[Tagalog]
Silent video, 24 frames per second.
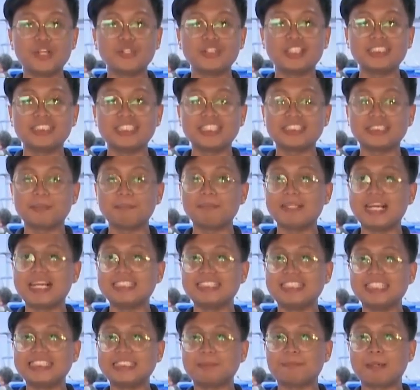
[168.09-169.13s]
Artistic
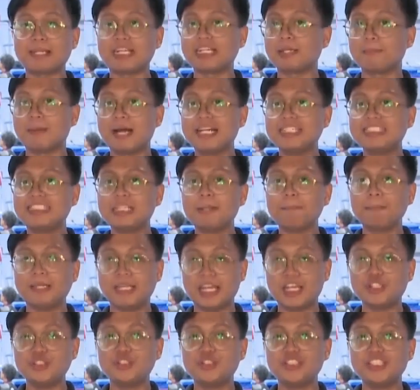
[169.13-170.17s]
Gymnastics para naman sa
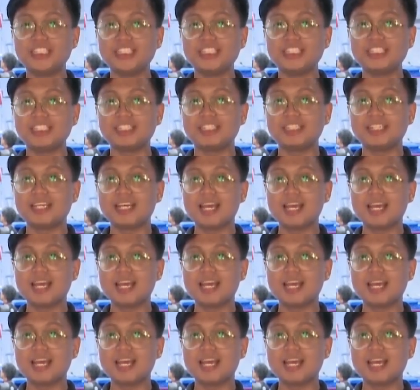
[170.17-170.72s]
PNG.